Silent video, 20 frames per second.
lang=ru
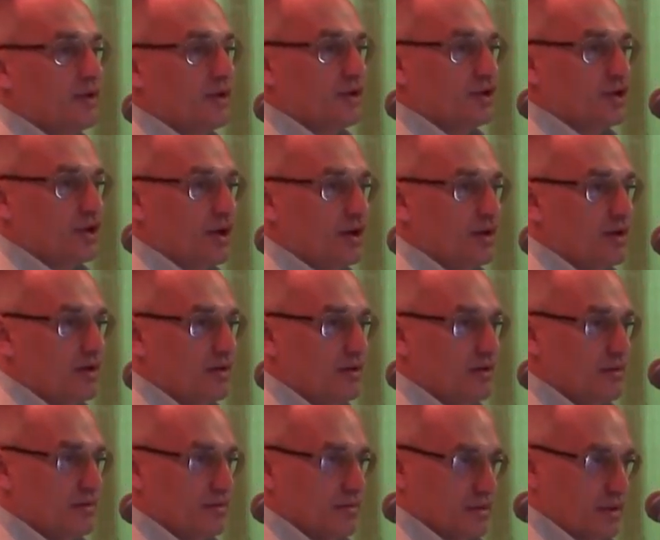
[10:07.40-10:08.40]
отношениях,
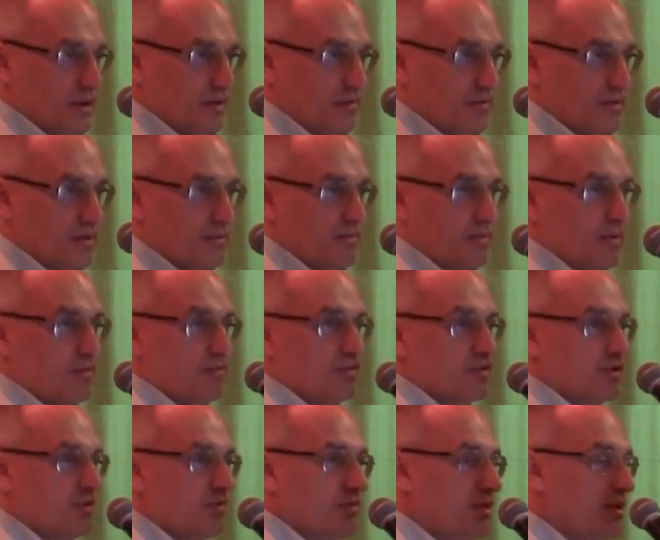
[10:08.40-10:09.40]
становятся
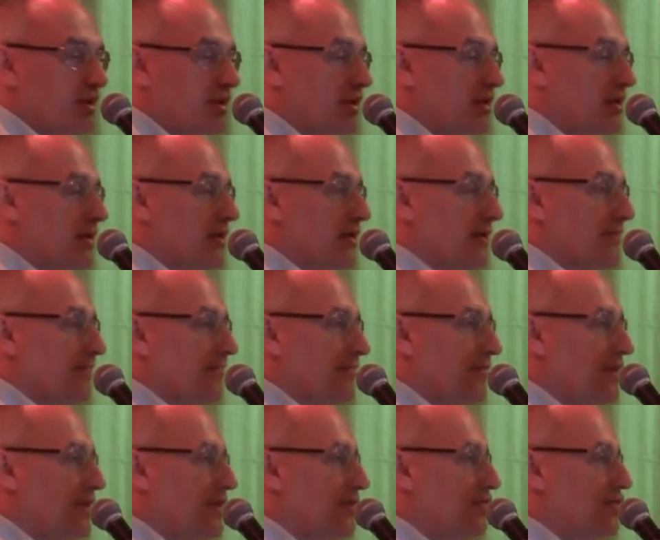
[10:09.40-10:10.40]
похожими.
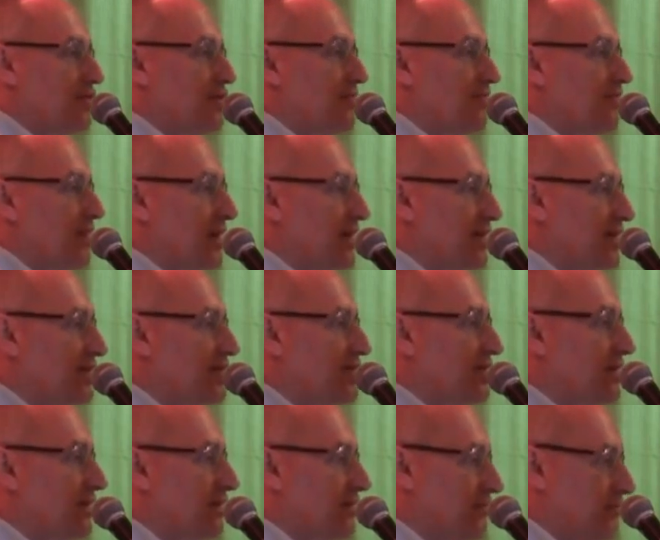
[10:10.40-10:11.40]
Видите, очень
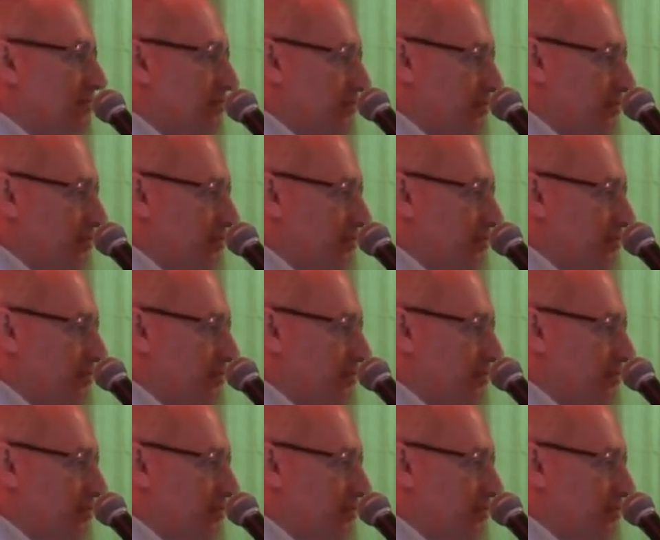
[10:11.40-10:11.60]
практично